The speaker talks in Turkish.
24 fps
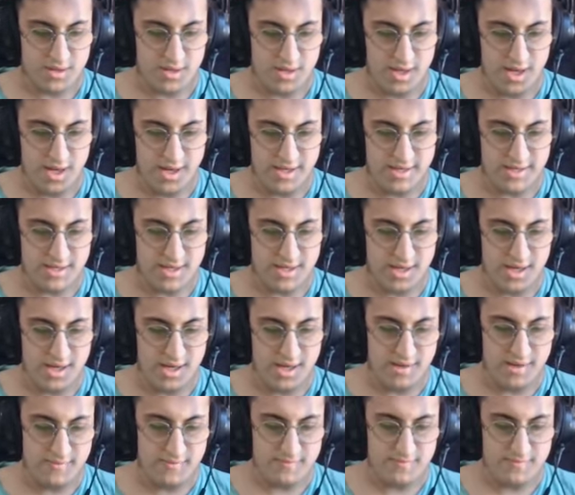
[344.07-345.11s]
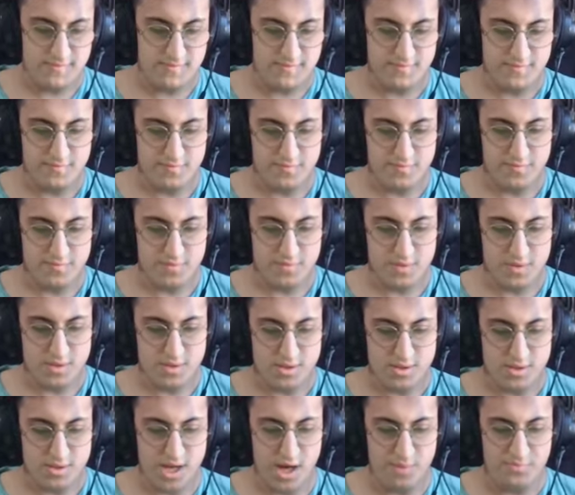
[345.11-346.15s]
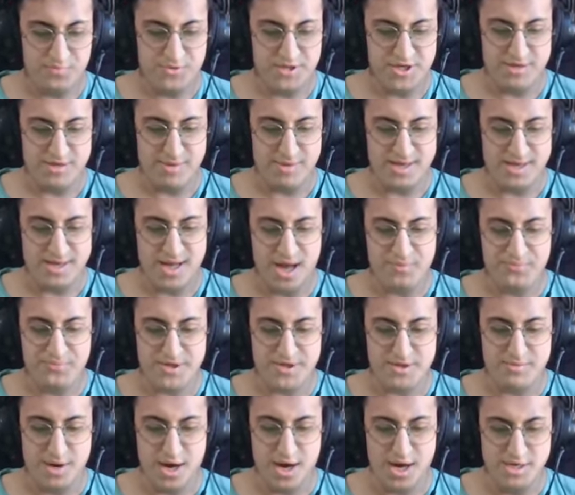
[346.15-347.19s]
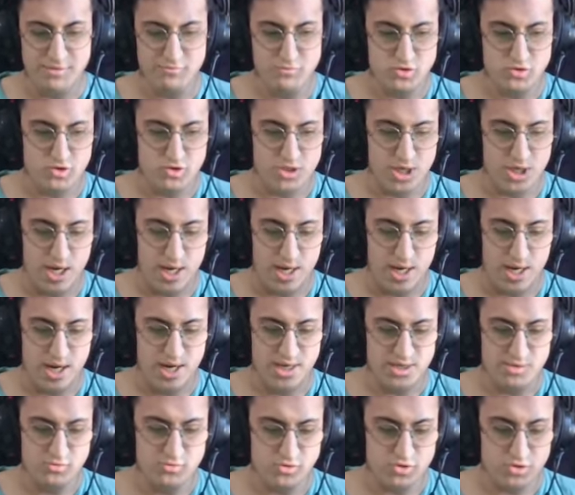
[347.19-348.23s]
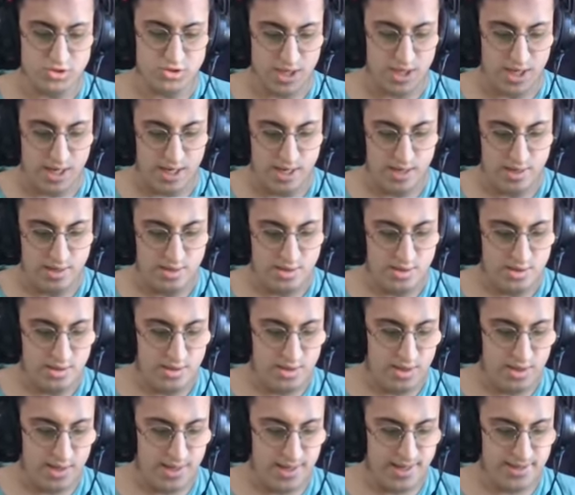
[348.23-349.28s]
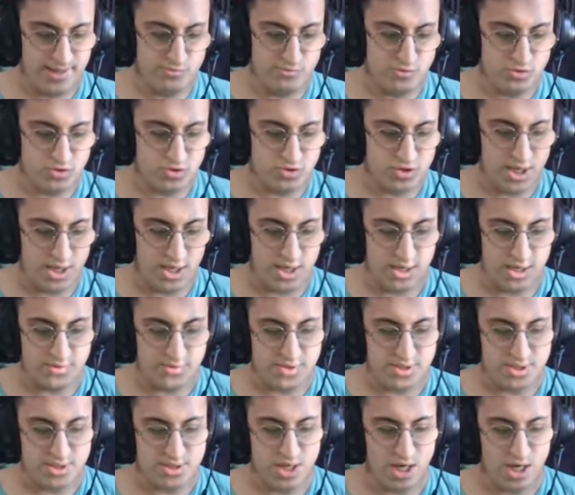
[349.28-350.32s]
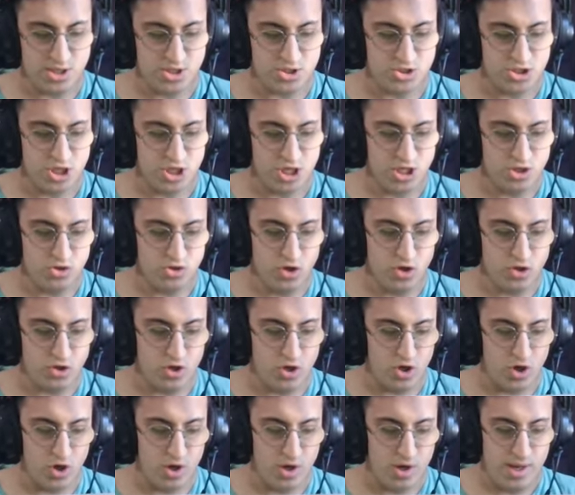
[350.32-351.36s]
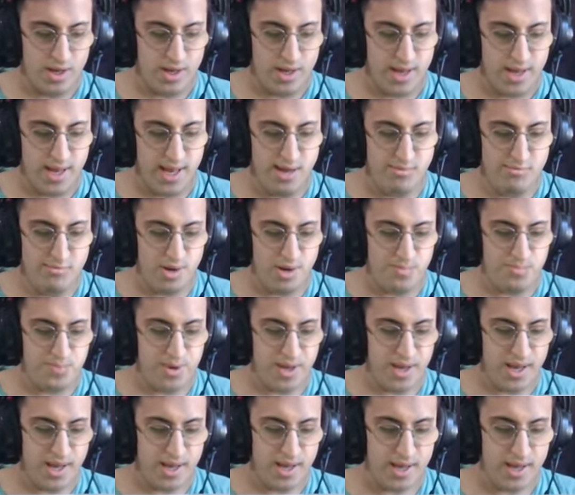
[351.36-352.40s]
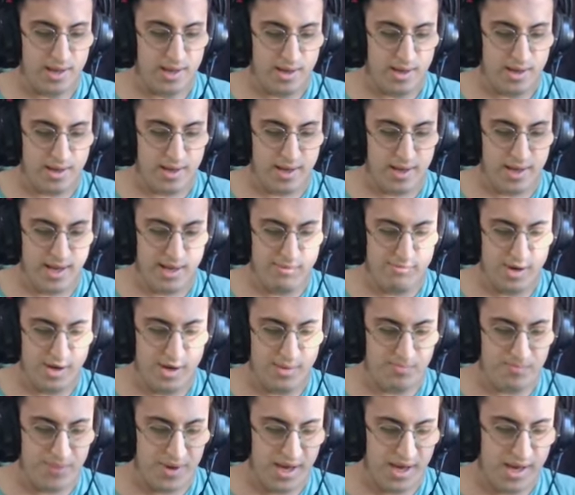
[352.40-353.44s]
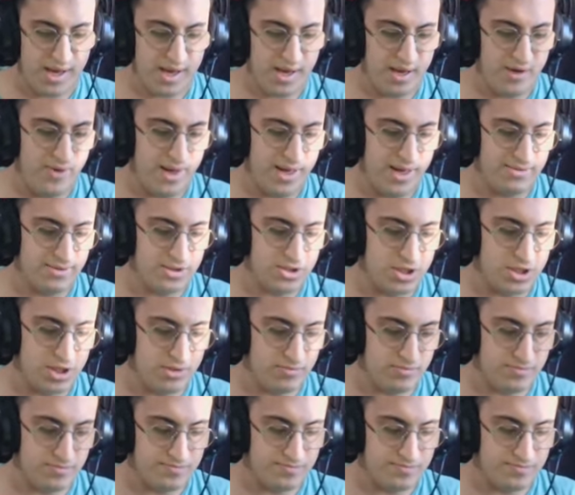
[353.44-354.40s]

Harika. Kaptırma kaptırma. Armut ya. Armut ya. Armut ya. Dikkat içeri doğru. Mbappe. Mbappe ver bakayım.